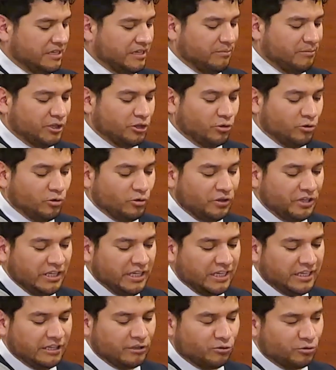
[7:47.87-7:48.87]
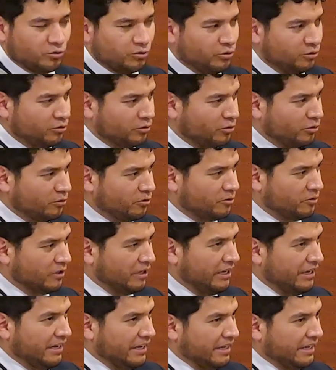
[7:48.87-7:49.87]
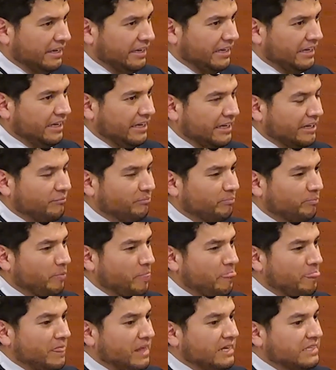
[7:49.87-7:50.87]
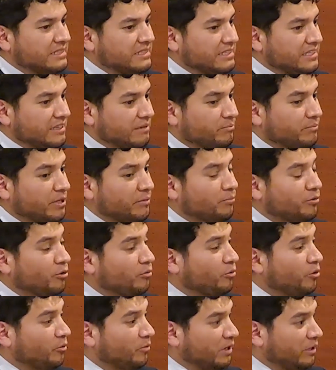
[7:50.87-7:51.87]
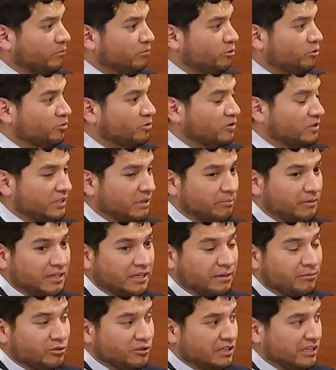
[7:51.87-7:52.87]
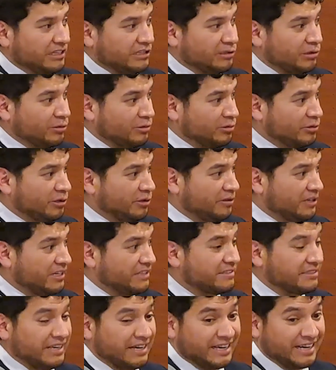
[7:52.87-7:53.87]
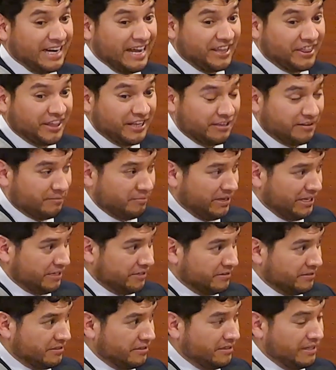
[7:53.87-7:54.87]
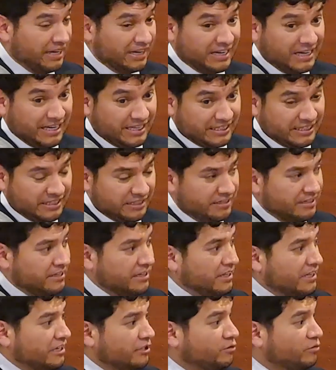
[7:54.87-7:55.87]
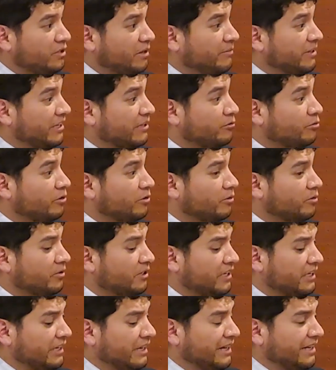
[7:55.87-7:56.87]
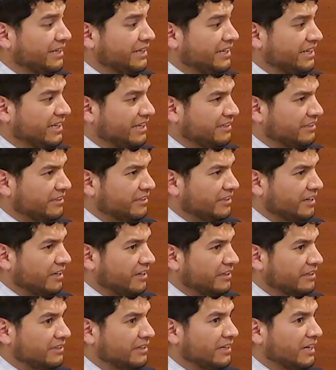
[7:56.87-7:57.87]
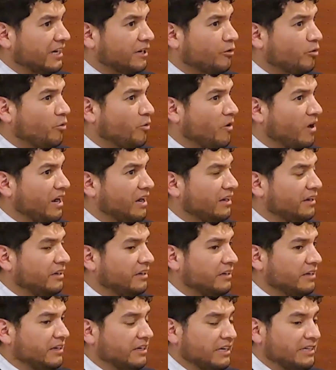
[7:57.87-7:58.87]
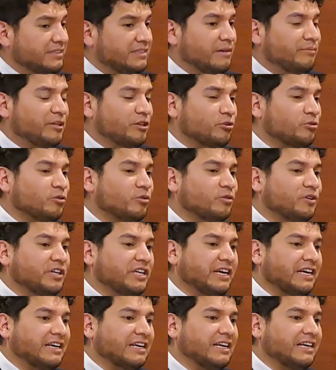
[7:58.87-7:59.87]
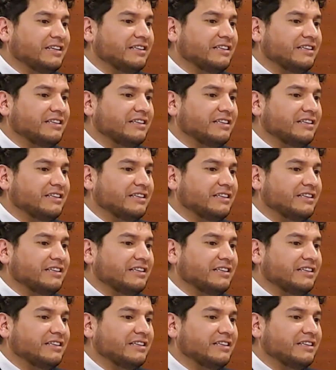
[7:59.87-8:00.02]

Sí, la metodología que nosotros eh, siempre promovemos y aplicamos en la institución es Eclectic Method. Eclectic. Es una metodología ecléctica, es la cual, esta metodología